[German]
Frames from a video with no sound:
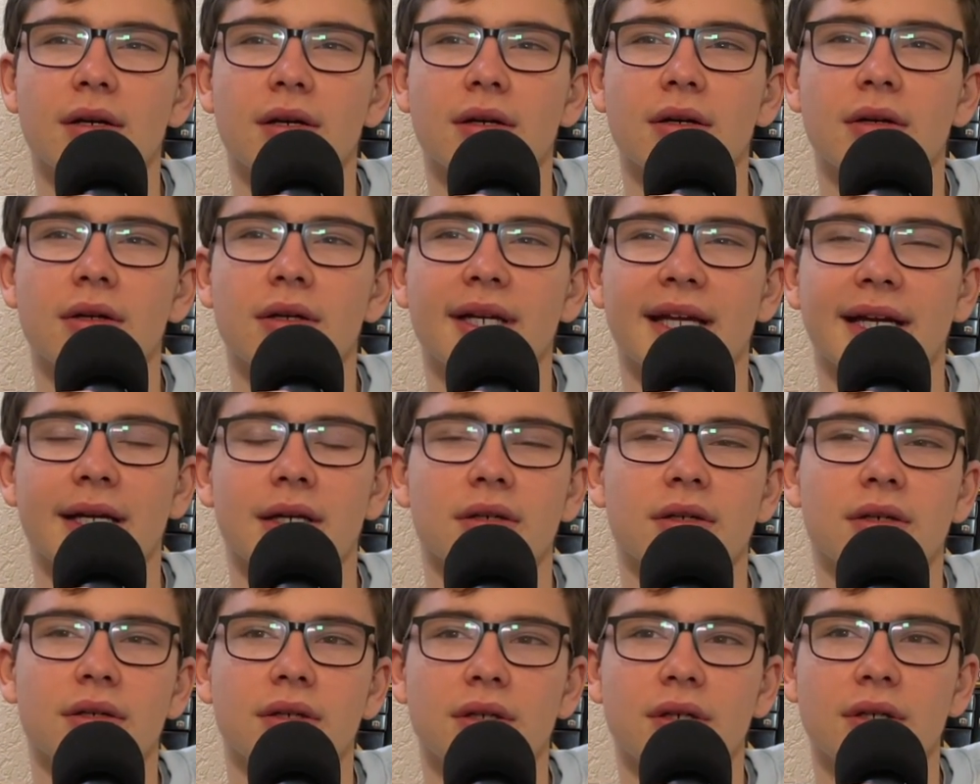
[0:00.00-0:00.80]
nee,
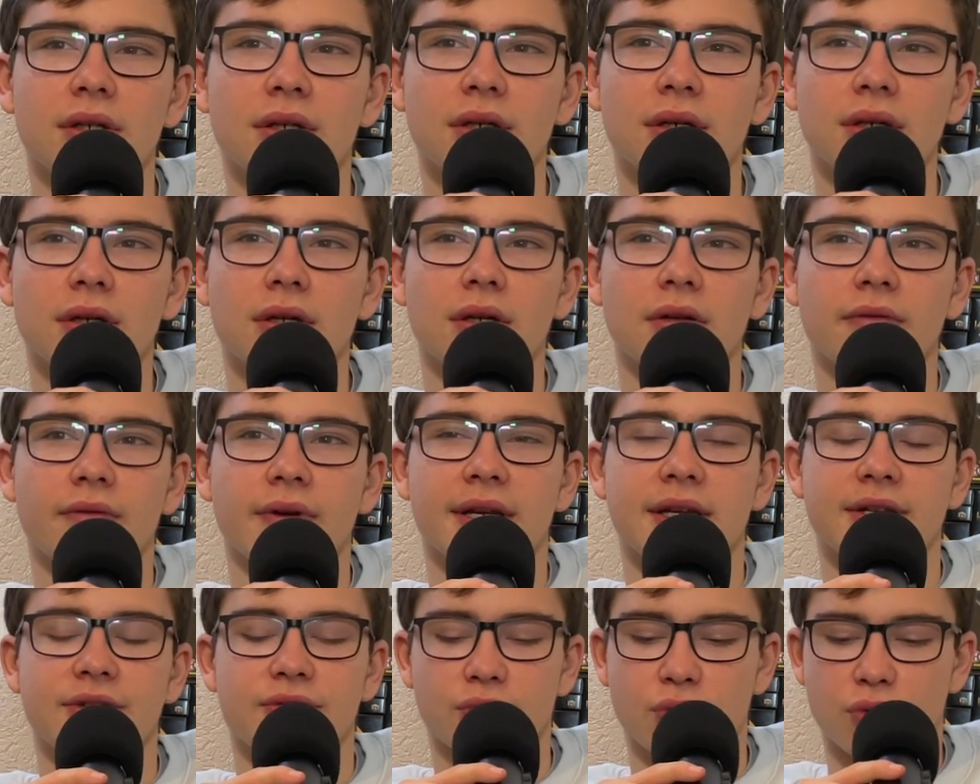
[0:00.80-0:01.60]
wäre
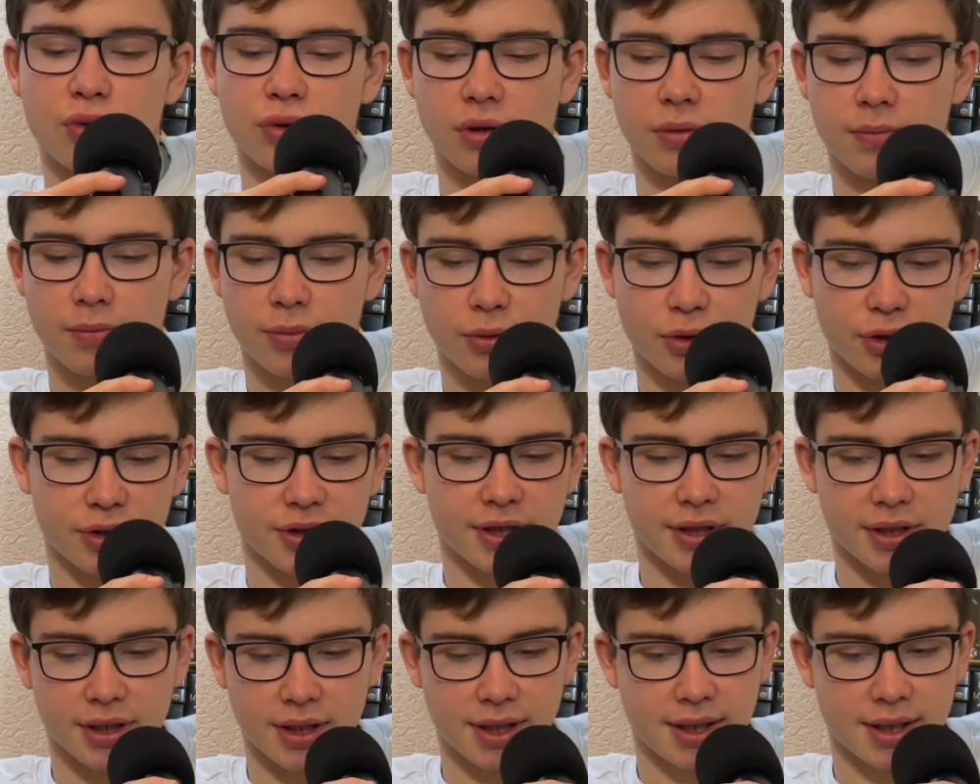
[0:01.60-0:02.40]
nicht so cool, bräuchte ich nicht.